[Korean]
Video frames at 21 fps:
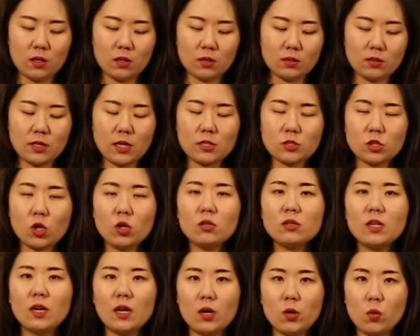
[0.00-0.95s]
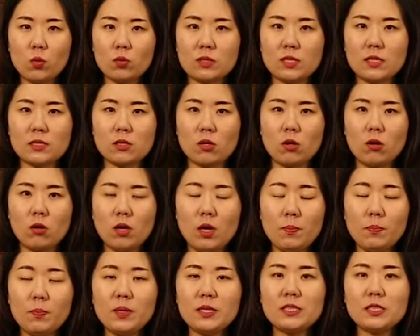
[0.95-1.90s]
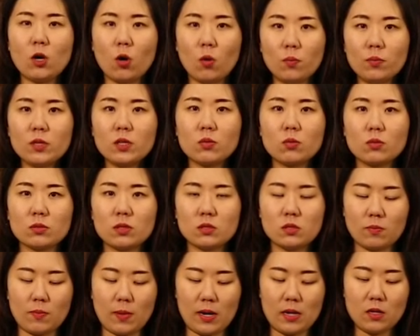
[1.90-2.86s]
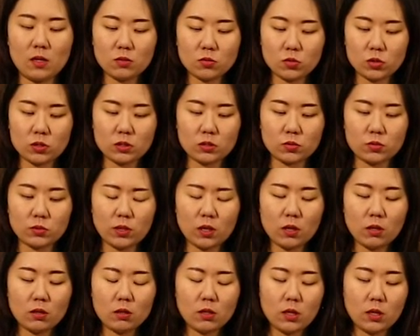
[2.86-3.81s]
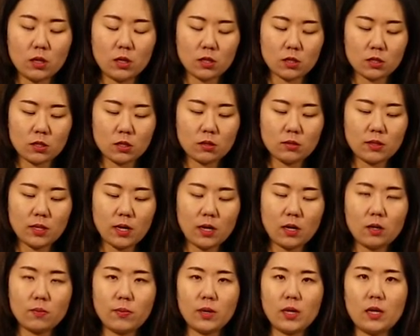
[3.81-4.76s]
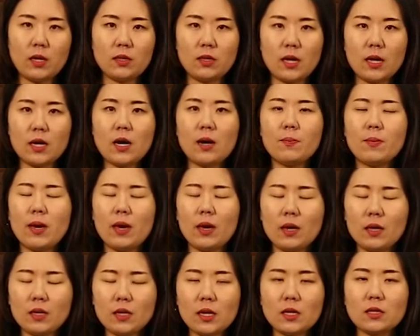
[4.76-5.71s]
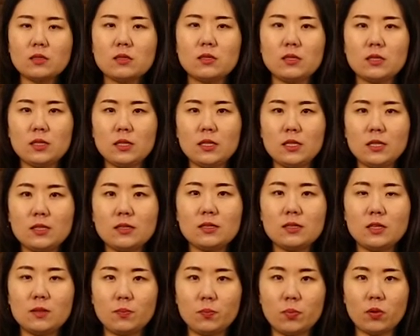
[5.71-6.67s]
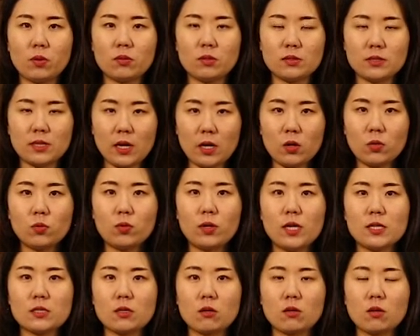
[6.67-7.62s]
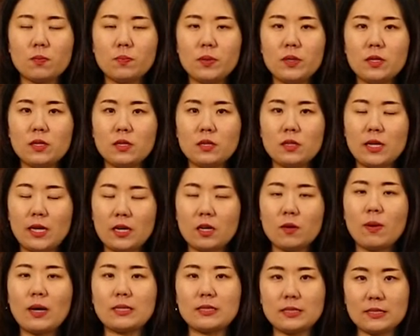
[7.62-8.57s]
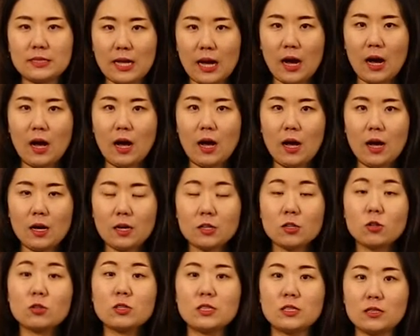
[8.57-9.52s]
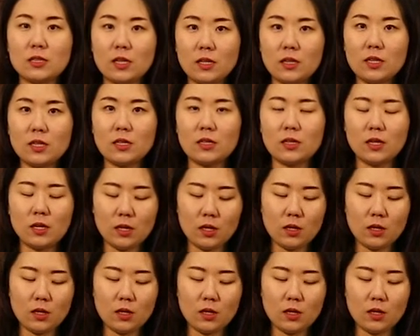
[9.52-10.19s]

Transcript: 그냥 서늘한 곳에서 햇빛이 없는 곳에서 말려주시고요. 그런 다음에 내가 매일같이 이 드리퍼를 사용을 해서 커피를 내려 마신다. 그러실 때는